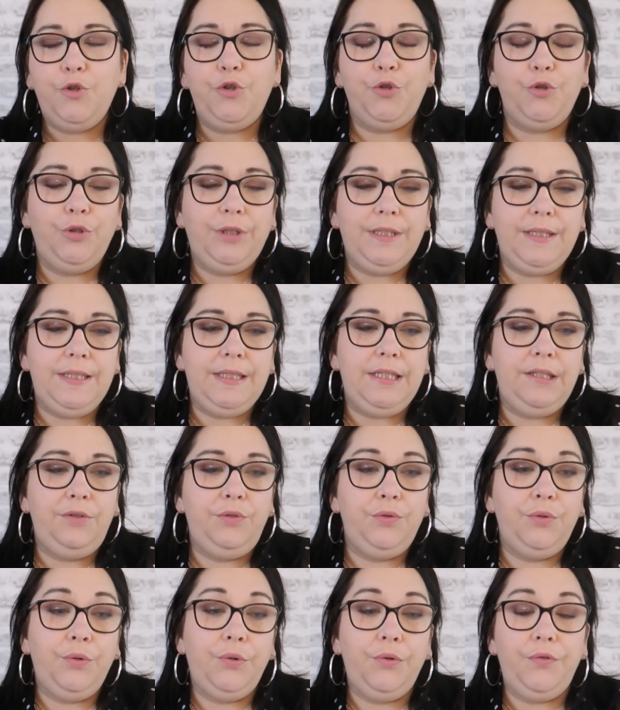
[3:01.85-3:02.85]
je
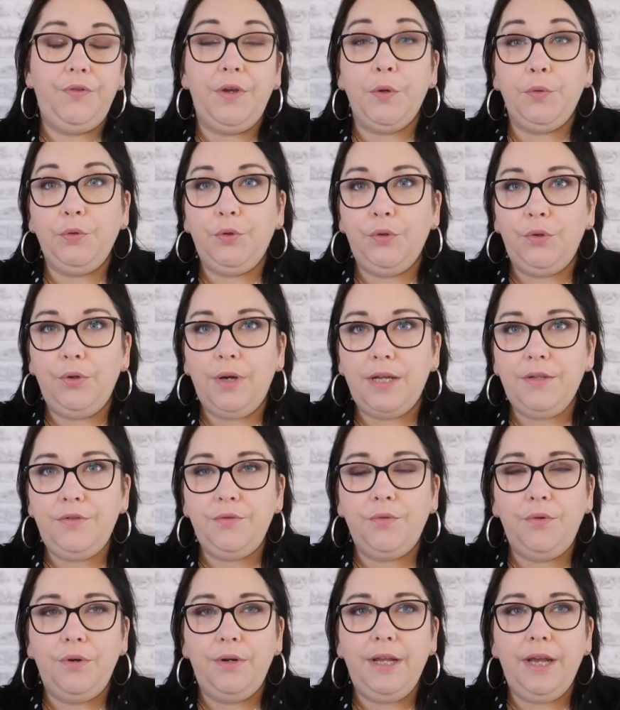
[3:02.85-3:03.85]
décide de refaire une
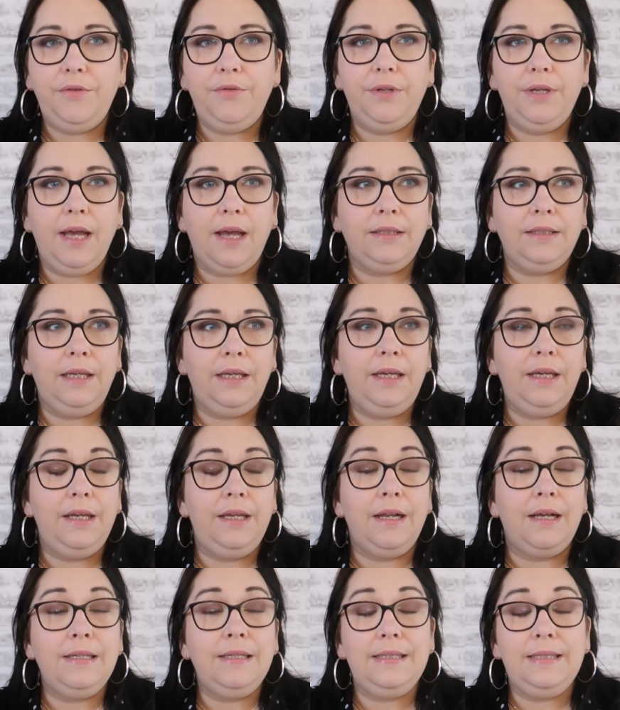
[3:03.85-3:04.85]
coloration Olia de Garnier.
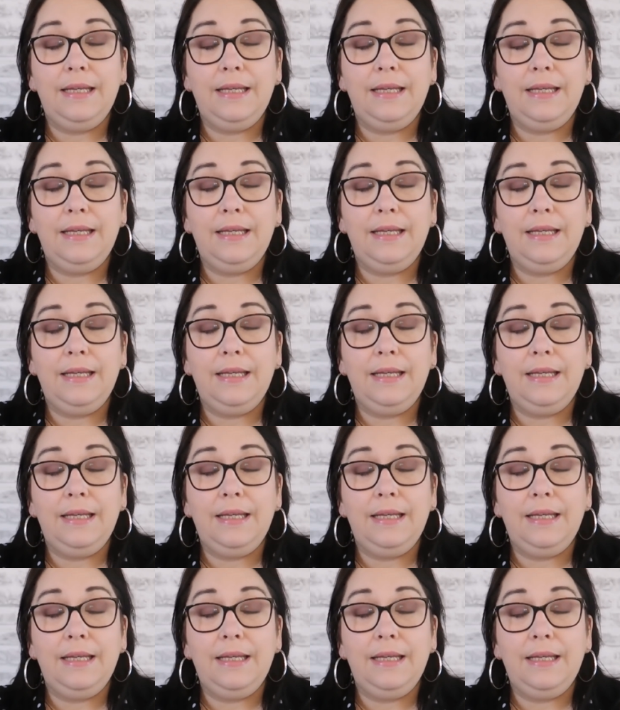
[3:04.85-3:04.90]
Et là,